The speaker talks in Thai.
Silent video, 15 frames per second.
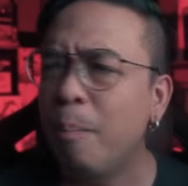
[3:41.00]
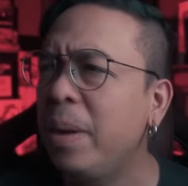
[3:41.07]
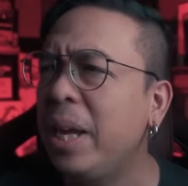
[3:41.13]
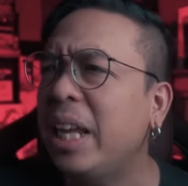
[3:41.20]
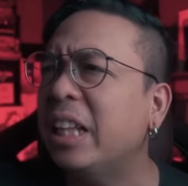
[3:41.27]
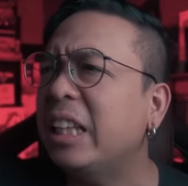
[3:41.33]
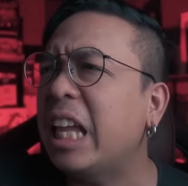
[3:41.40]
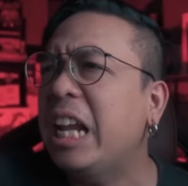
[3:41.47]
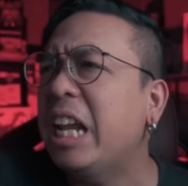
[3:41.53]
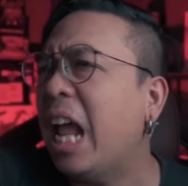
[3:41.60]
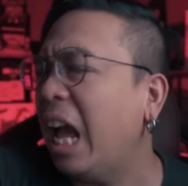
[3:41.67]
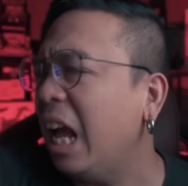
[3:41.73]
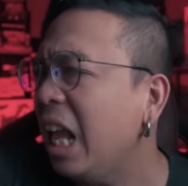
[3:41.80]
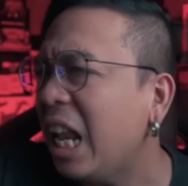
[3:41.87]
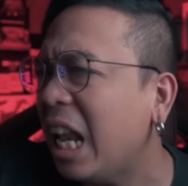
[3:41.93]
มีแต่ห
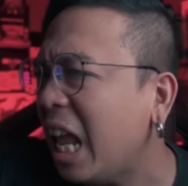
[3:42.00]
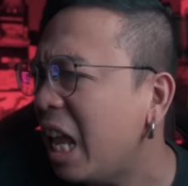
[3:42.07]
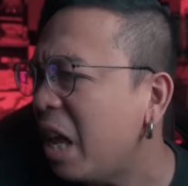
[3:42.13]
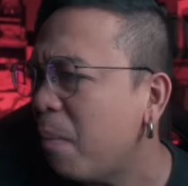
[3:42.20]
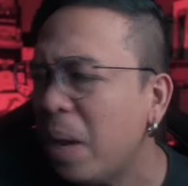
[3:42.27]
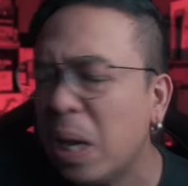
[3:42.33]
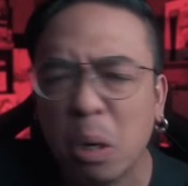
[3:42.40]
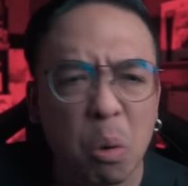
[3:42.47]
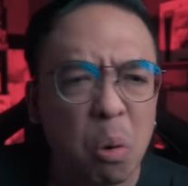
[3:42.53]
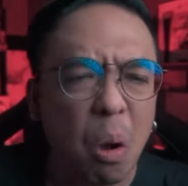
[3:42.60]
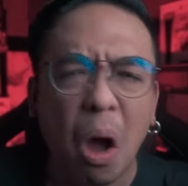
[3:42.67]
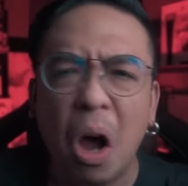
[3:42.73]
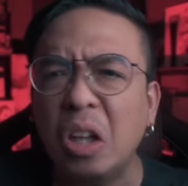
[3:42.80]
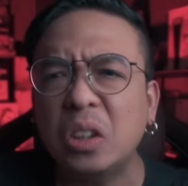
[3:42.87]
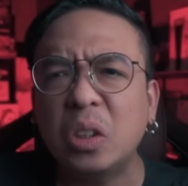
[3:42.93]
นังอะไรไม่รู้
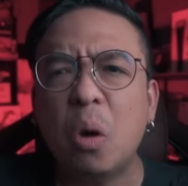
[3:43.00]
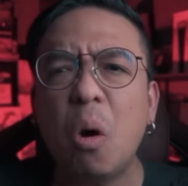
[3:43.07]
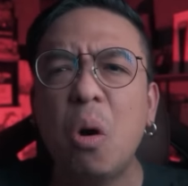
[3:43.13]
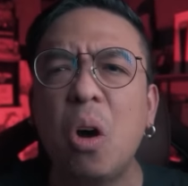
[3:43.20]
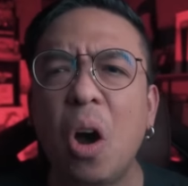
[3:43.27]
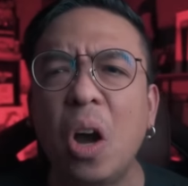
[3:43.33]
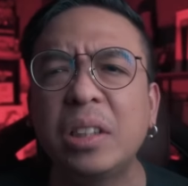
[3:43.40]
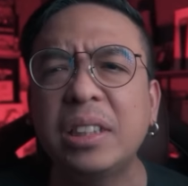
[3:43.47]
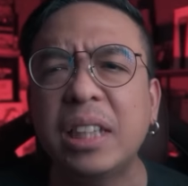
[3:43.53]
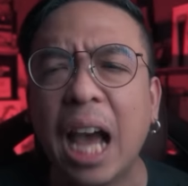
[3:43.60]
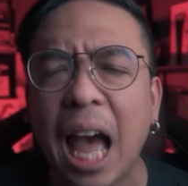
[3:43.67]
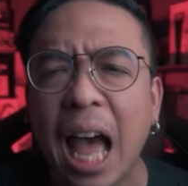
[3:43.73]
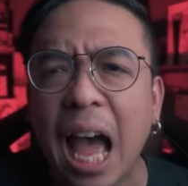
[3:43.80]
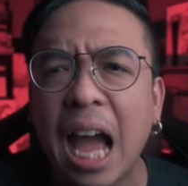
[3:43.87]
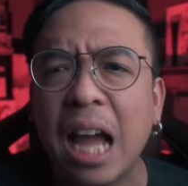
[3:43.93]
ออสกงออส
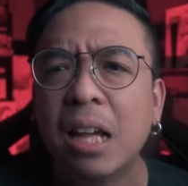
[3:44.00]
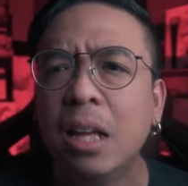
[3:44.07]
การ์